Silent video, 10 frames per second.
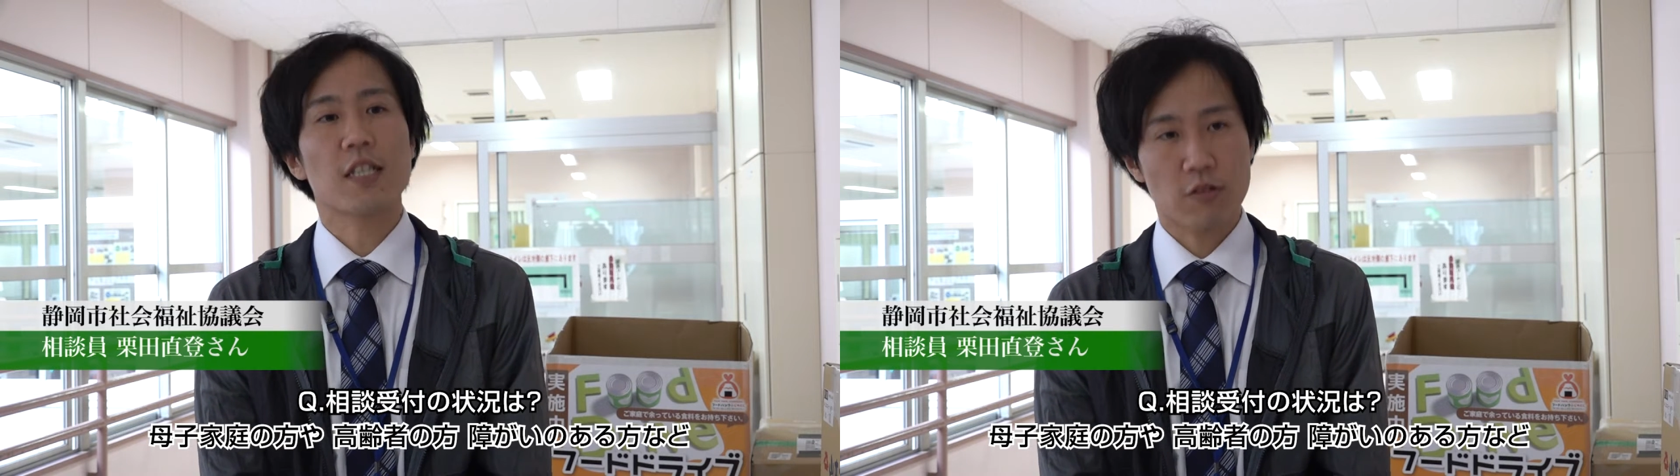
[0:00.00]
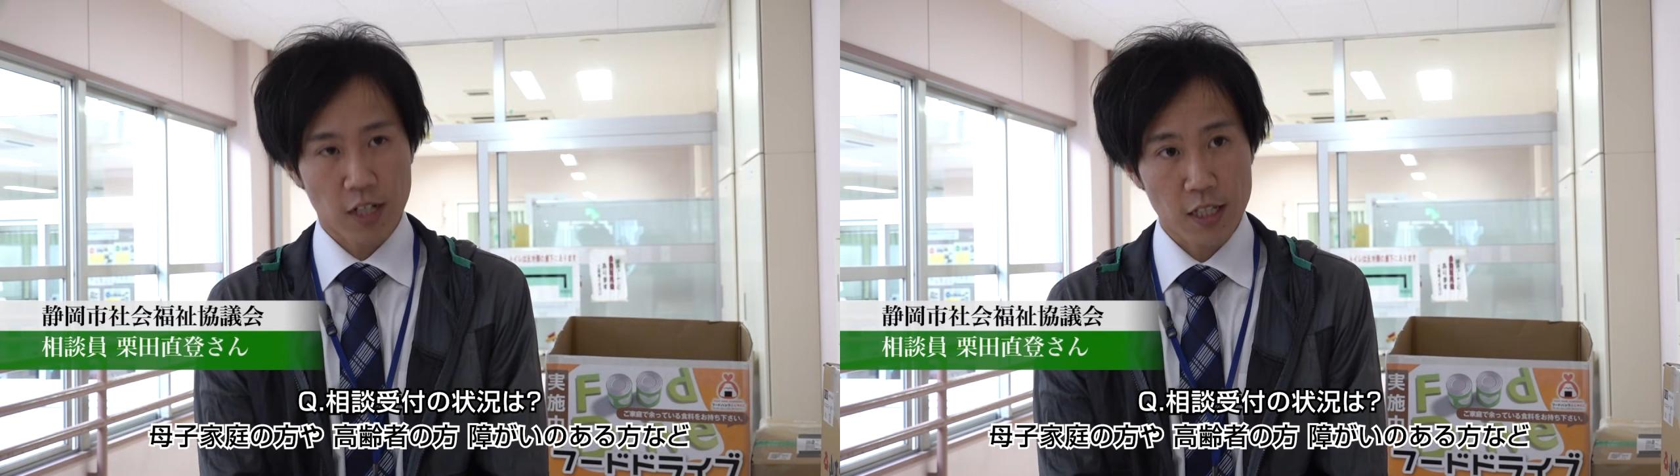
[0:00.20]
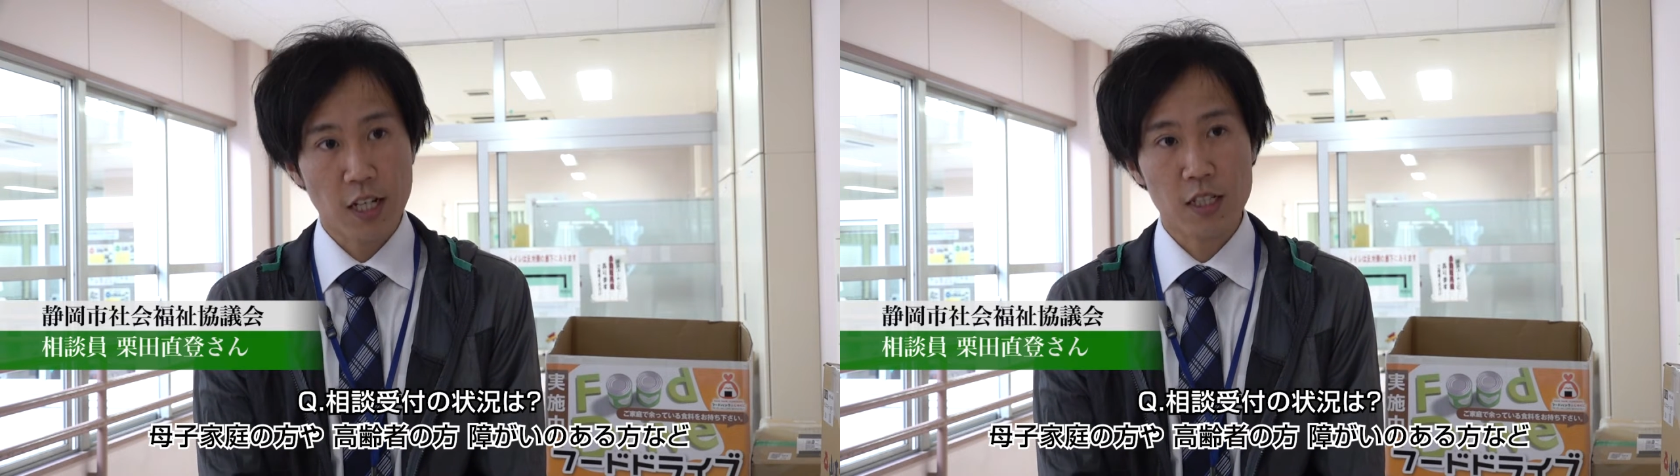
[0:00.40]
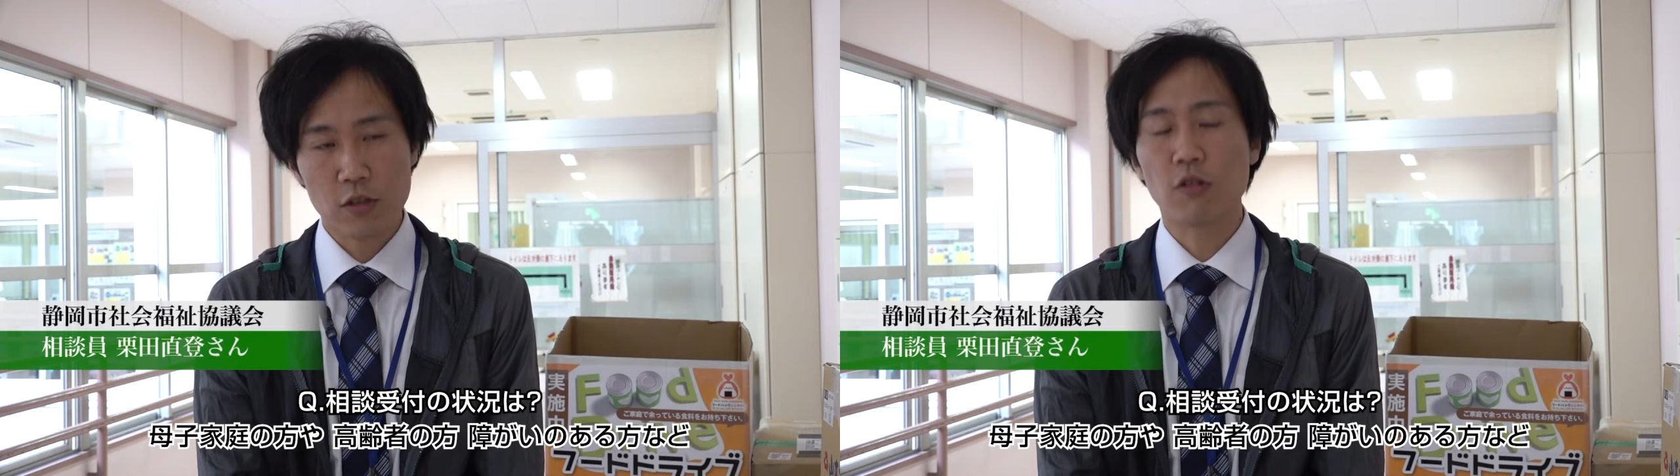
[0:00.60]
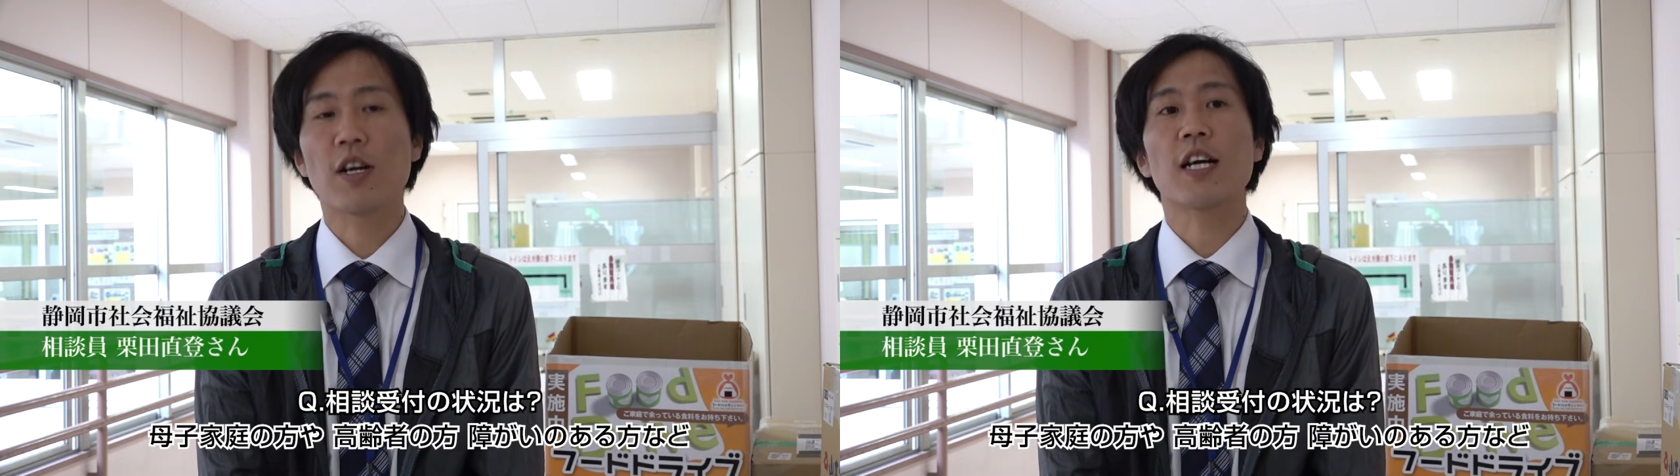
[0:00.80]
者の方
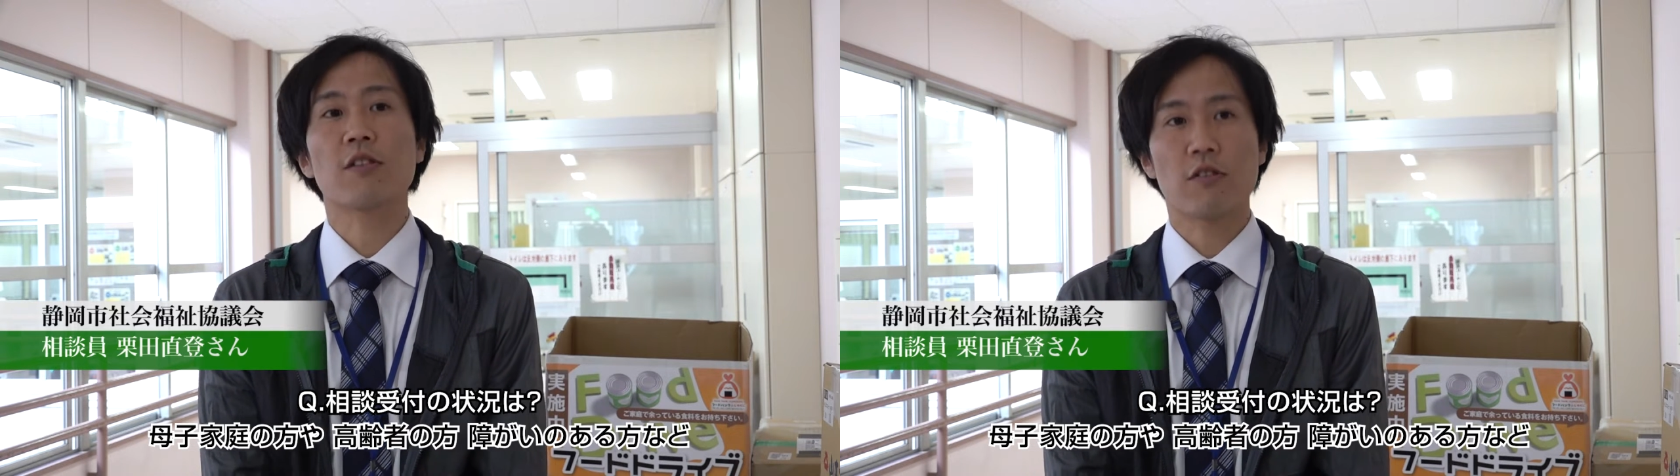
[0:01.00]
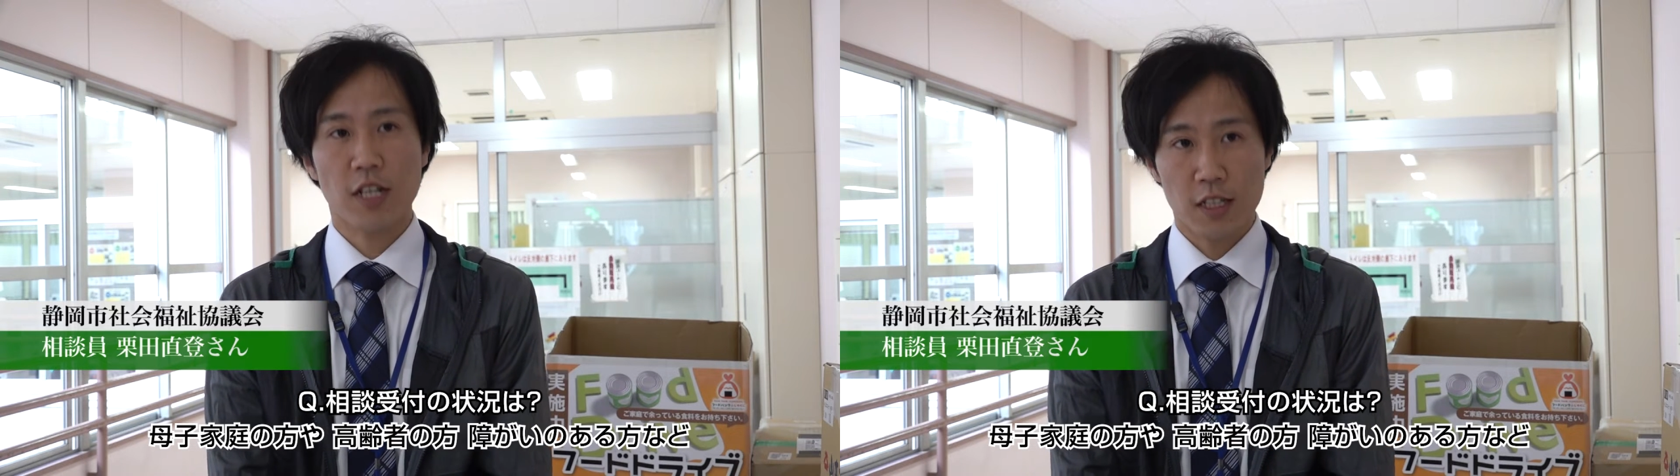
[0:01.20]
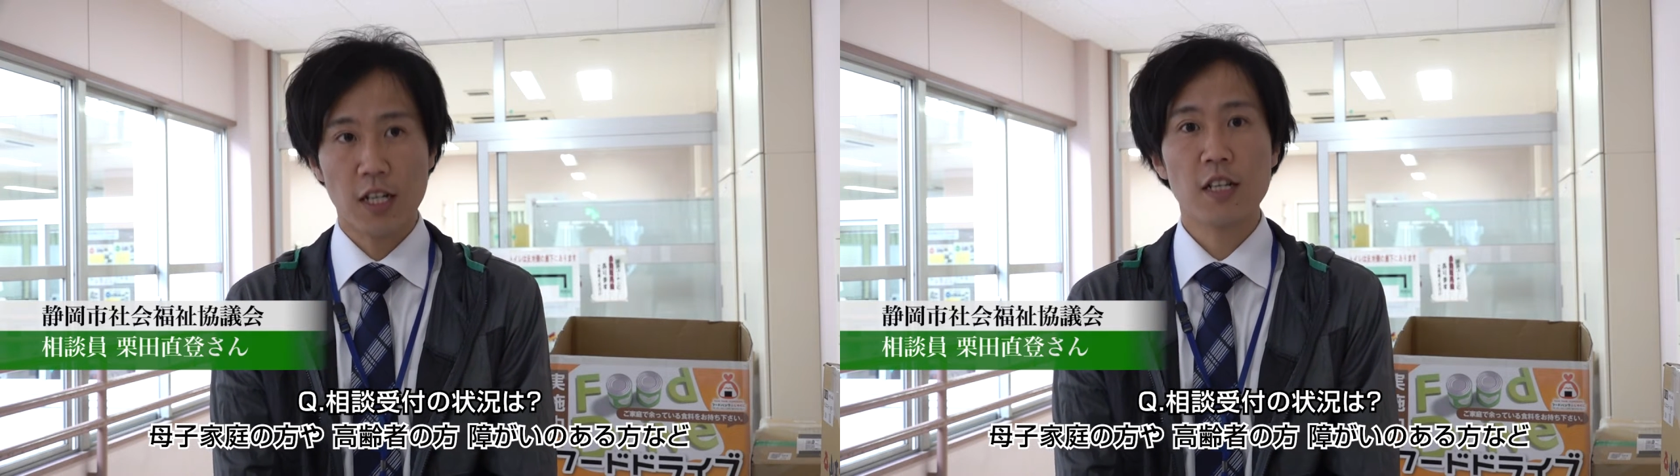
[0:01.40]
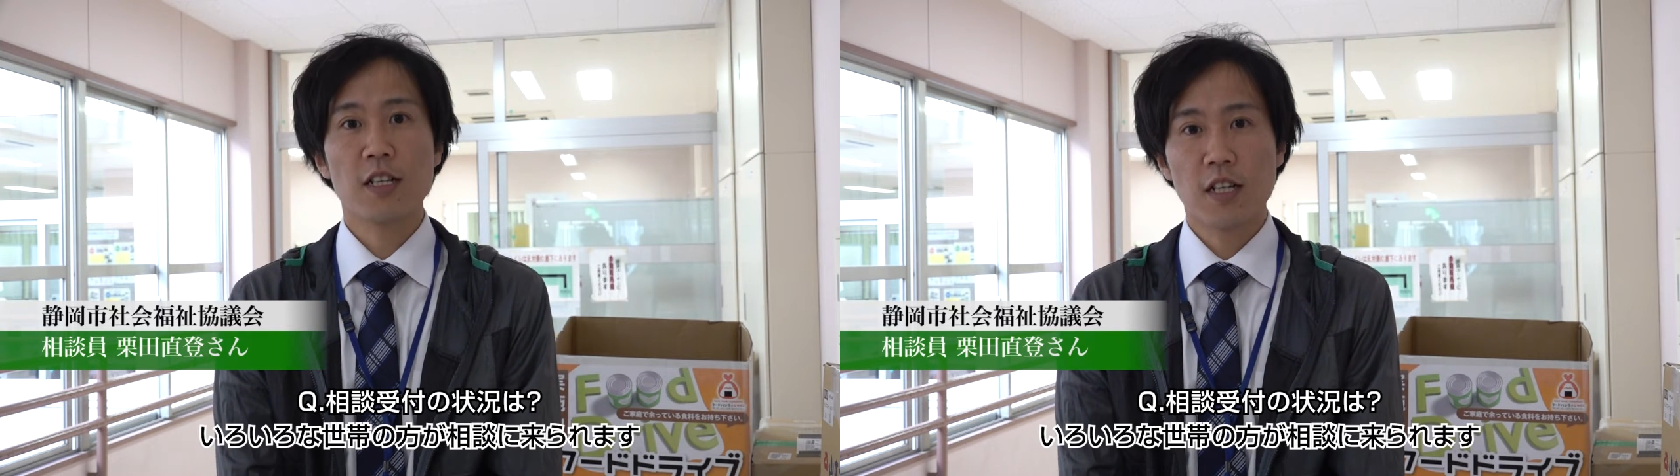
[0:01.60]
障害の方